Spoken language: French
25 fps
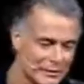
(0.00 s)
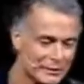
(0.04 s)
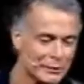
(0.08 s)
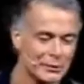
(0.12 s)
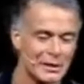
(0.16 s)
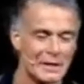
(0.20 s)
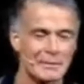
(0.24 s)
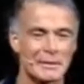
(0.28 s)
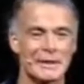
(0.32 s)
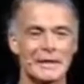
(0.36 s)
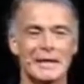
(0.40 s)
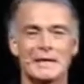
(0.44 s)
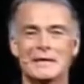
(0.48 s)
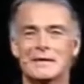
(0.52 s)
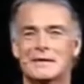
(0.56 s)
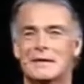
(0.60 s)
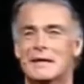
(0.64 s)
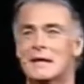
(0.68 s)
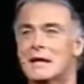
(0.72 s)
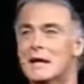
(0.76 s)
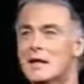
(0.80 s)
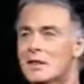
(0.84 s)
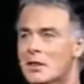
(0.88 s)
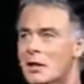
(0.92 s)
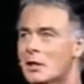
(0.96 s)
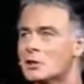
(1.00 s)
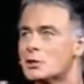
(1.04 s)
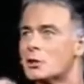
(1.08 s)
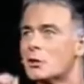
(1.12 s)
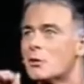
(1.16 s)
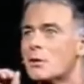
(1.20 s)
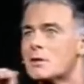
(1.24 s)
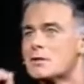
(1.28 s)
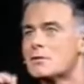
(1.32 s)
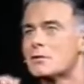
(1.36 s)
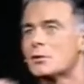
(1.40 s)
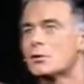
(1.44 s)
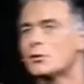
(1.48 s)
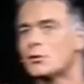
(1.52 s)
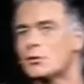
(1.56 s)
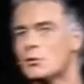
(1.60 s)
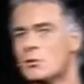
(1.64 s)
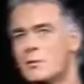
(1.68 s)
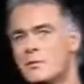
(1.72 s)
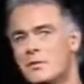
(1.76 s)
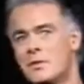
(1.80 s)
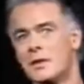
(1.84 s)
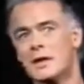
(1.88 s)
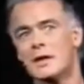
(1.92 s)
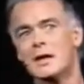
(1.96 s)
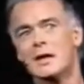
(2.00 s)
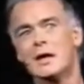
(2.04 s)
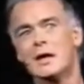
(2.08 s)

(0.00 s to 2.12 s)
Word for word: Évitons les banalités. Non, je crois surtout...